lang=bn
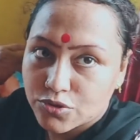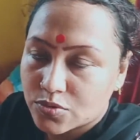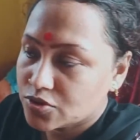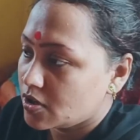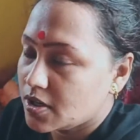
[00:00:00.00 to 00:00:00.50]

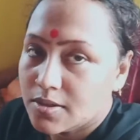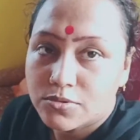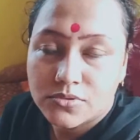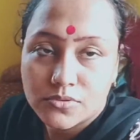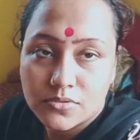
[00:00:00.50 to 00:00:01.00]
শুভ সকাল
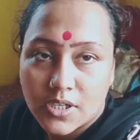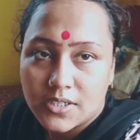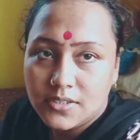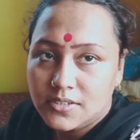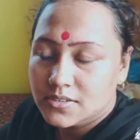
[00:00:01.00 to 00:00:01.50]
বন্ধুরা
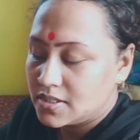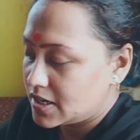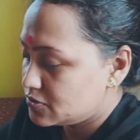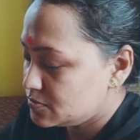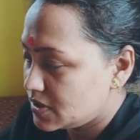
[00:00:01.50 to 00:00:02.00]

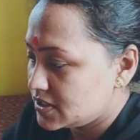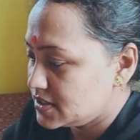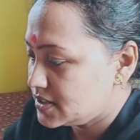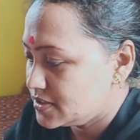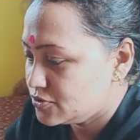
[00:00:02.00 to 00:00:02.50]
এখন
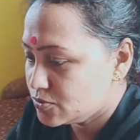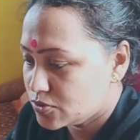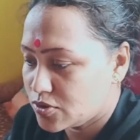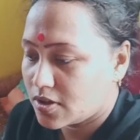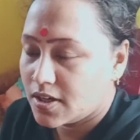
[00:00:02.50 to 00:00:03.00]
বাজে শুভ
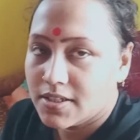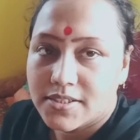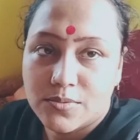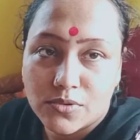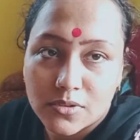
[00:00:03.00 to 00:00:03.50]
সকাল
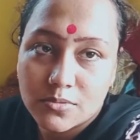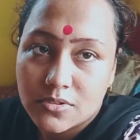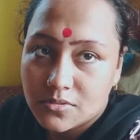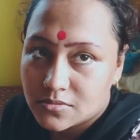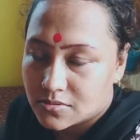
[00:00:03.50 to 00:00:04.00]
কি বলবো
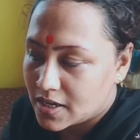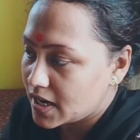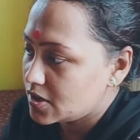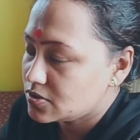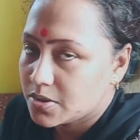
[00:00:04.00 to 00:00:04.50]

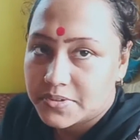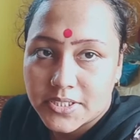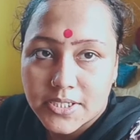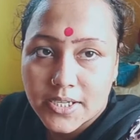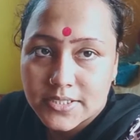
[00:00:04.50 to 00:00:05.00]
এগারোটা
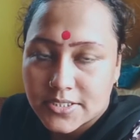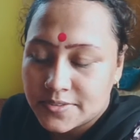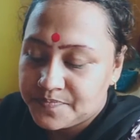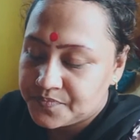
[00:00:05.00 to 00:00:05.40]
বেজে গেছে